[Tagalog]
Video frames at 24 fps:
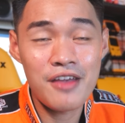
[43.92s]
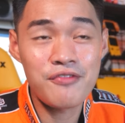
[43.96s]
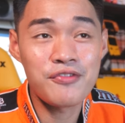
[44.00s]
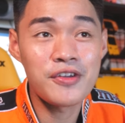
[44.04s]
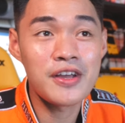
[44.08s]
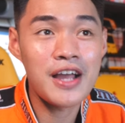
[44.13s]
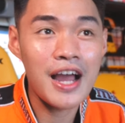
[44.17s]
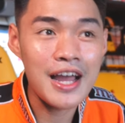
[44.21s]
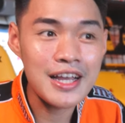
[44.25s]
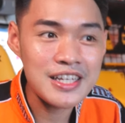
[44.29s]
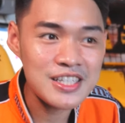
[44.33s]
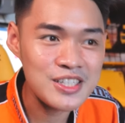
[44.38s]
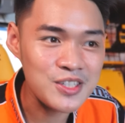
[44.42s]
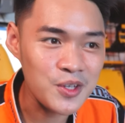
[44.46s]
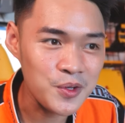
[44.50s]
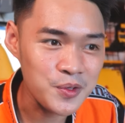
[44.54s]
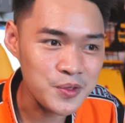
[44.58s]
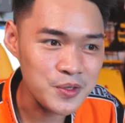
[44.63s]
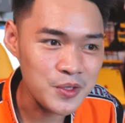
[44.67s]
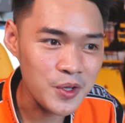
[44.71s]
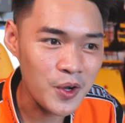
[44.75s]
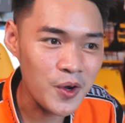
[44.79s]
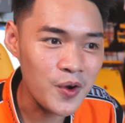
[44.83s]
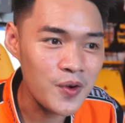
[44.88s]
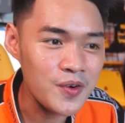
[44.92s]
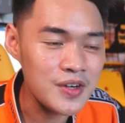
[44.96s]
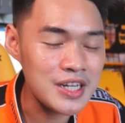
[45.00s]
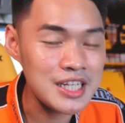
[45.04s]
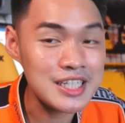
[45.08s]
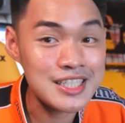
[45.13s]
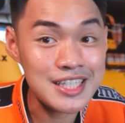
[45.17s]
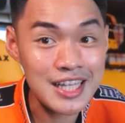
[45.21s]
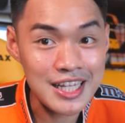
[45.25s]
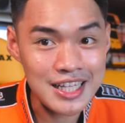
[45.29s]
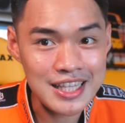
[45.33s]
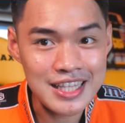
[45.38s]
If you guys don't know,
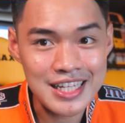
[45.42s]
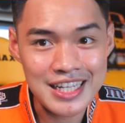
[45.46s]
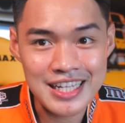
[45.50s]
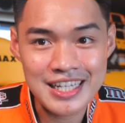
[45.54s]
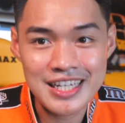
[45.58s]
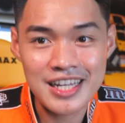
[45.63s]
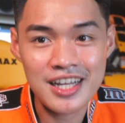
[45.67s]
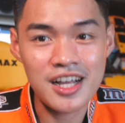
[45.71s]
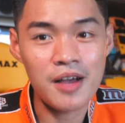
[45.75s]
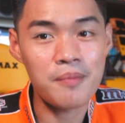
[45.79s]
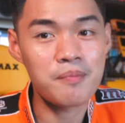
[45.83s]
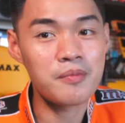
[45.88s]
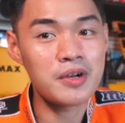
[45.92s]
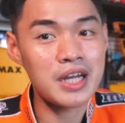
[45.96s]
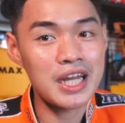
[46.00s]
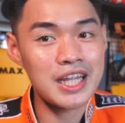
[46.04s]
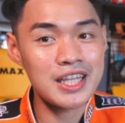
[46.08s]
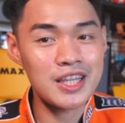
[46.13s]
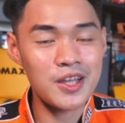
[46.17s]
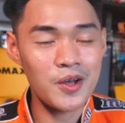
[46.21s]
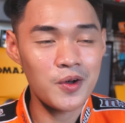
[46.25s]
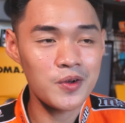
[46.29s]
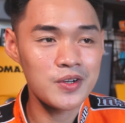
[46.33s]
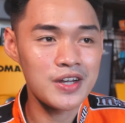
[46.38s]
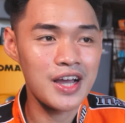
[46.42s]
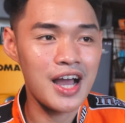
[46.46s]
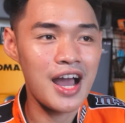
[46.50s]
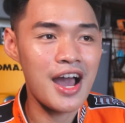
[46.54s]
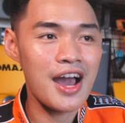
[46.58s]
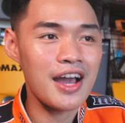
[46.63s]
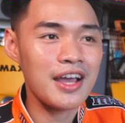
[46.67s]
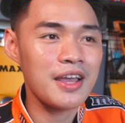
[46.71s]
recently nag-upgrade ako ng